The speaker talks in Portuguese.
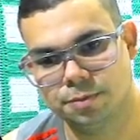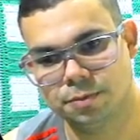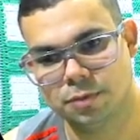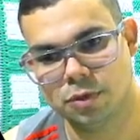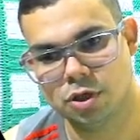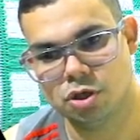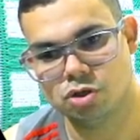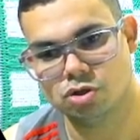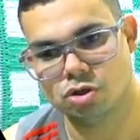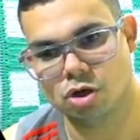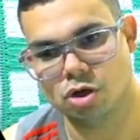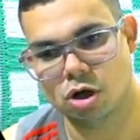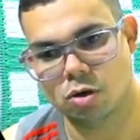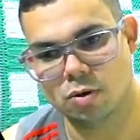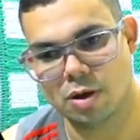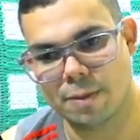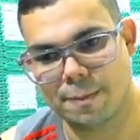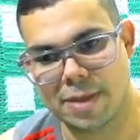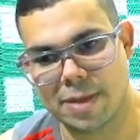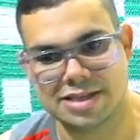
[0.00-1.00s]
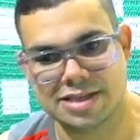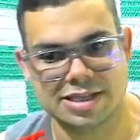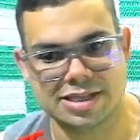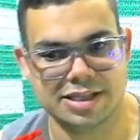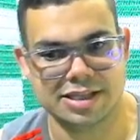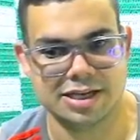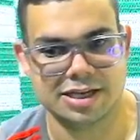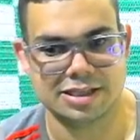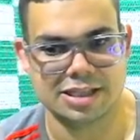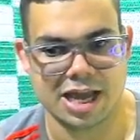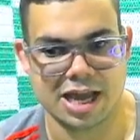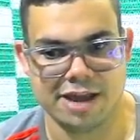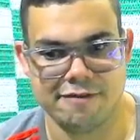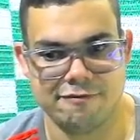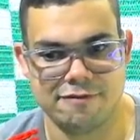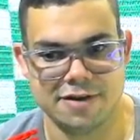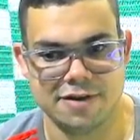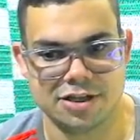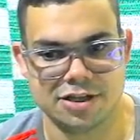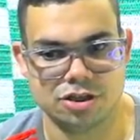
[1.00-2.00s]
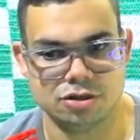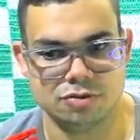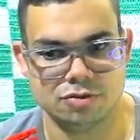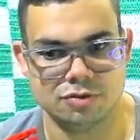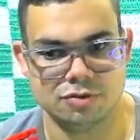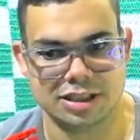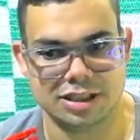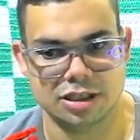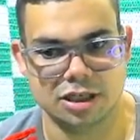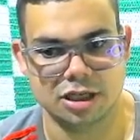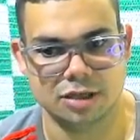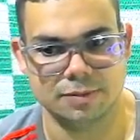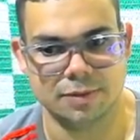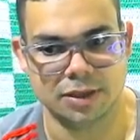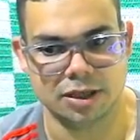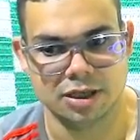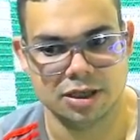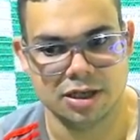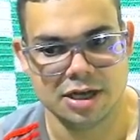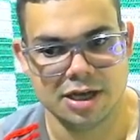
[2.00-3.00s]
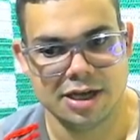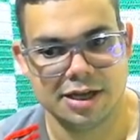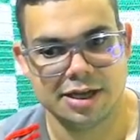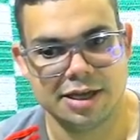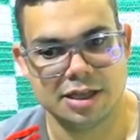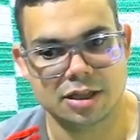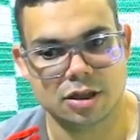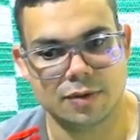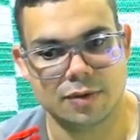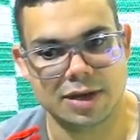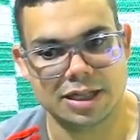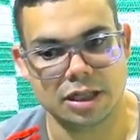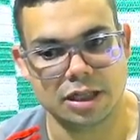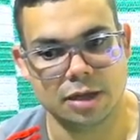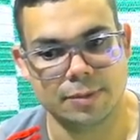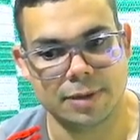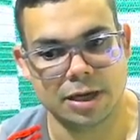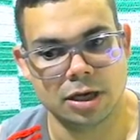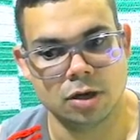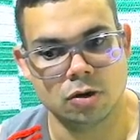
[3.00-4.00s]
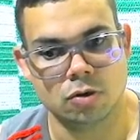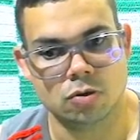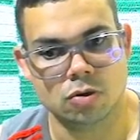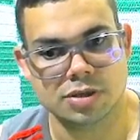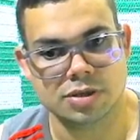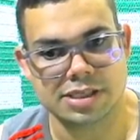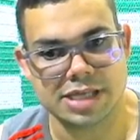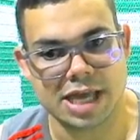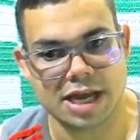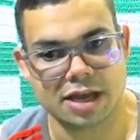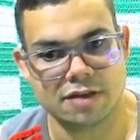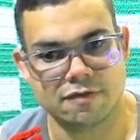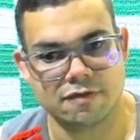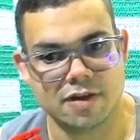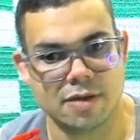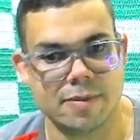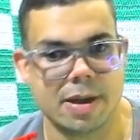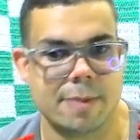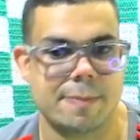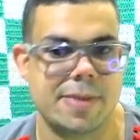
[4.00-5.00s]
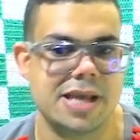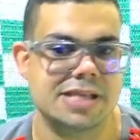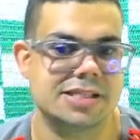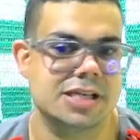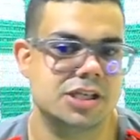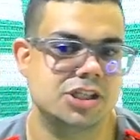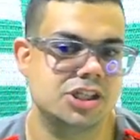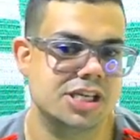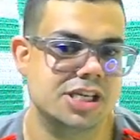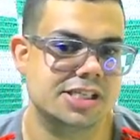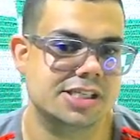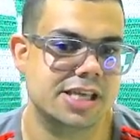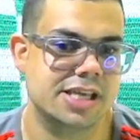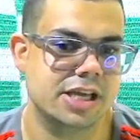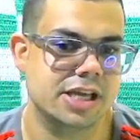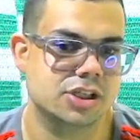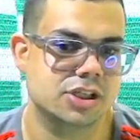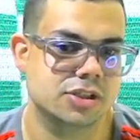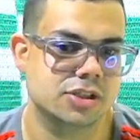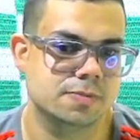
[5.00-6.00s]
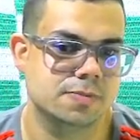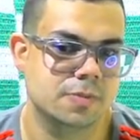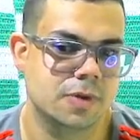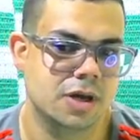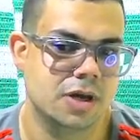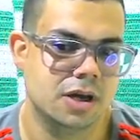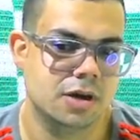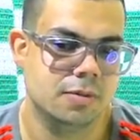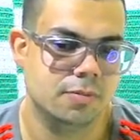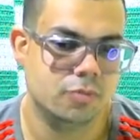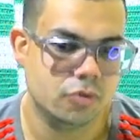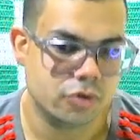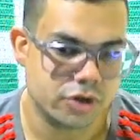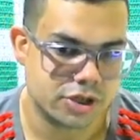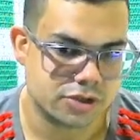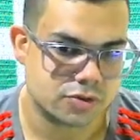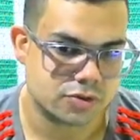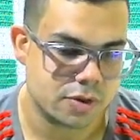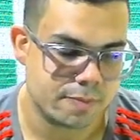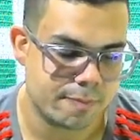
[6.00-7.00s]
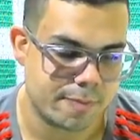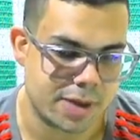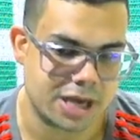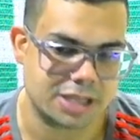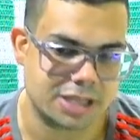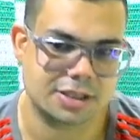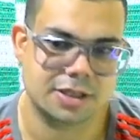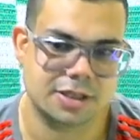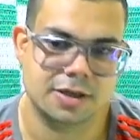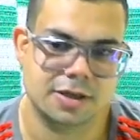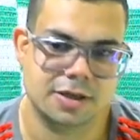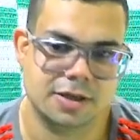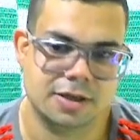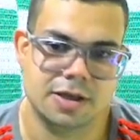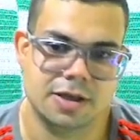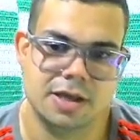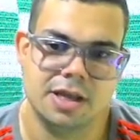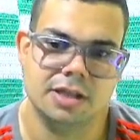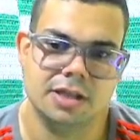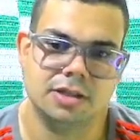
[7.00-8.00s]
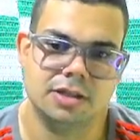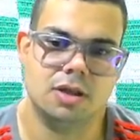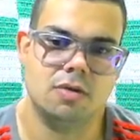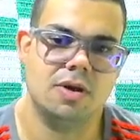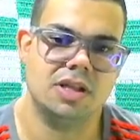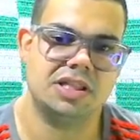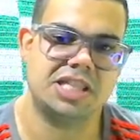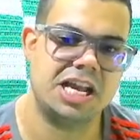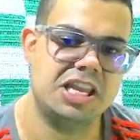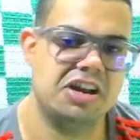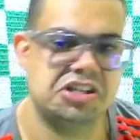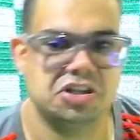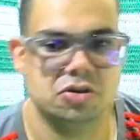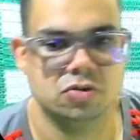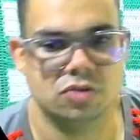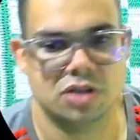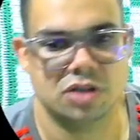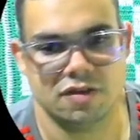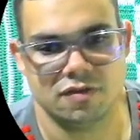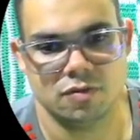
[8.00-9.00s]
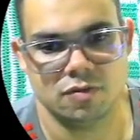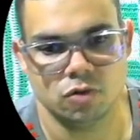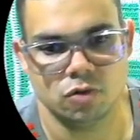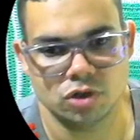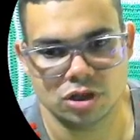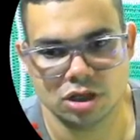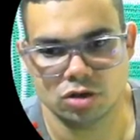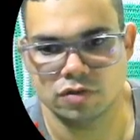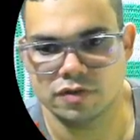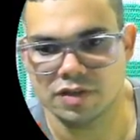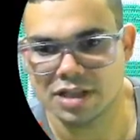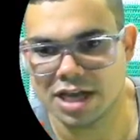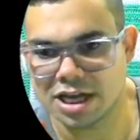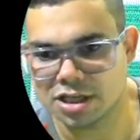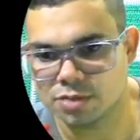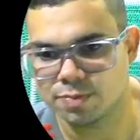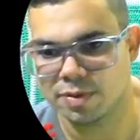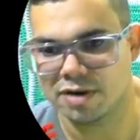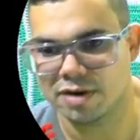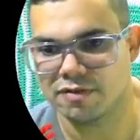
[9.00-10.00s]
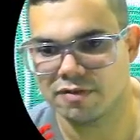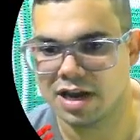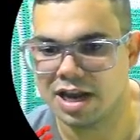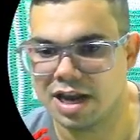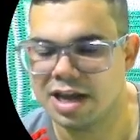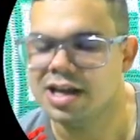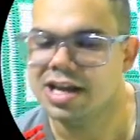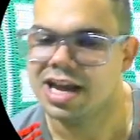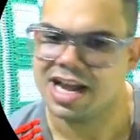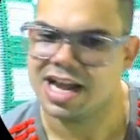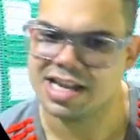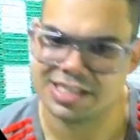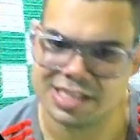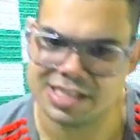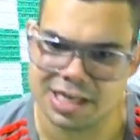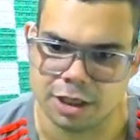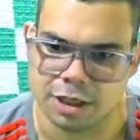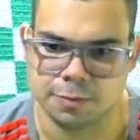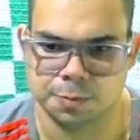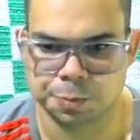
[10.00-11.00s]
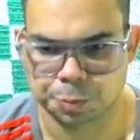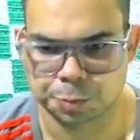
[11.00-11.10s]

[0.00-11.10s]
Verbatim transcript: e jogo. A peça dele está refletindo a dama. Então a dama não consegue ver minha peça de G7. Por isso empata. Então até aqui acho que não teve muita novidade para falar. Assim,